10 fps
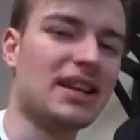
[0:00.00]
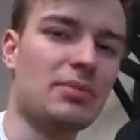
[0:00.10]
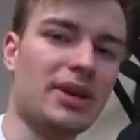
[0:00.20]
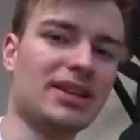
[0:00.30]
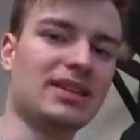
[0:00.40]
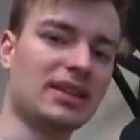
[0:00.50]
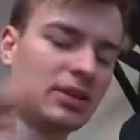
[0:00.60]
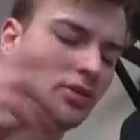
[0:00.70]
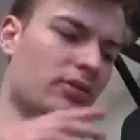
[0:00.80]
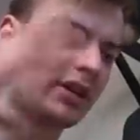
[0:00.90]
элементы,
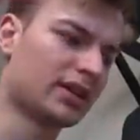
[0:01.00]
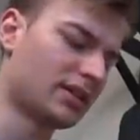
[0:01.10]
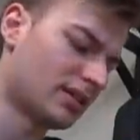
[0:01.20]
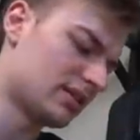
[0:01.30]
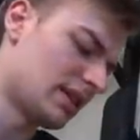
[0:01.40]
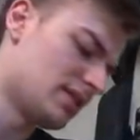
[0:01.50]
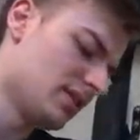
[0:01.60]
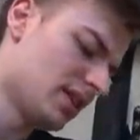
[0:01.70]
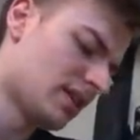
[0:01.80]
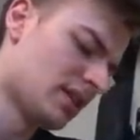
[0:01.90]
ну, выход э, на
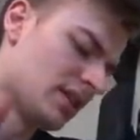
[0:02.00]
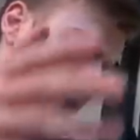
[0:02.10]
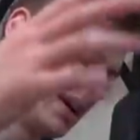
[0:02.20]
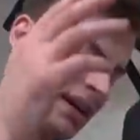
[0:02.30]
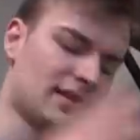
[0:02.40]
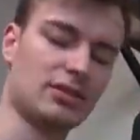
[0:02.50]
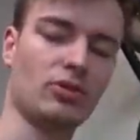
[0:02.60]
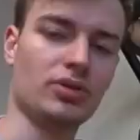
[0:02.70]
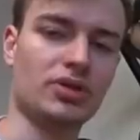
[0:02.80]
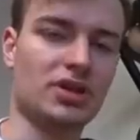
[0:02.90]
две,
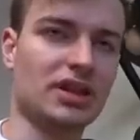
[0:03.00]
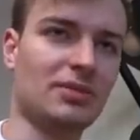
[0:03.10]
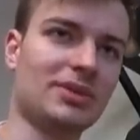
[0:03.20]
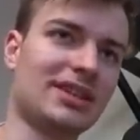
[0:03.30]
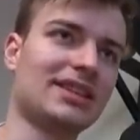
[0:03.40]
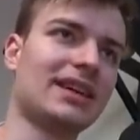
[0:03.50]
солнышки там и так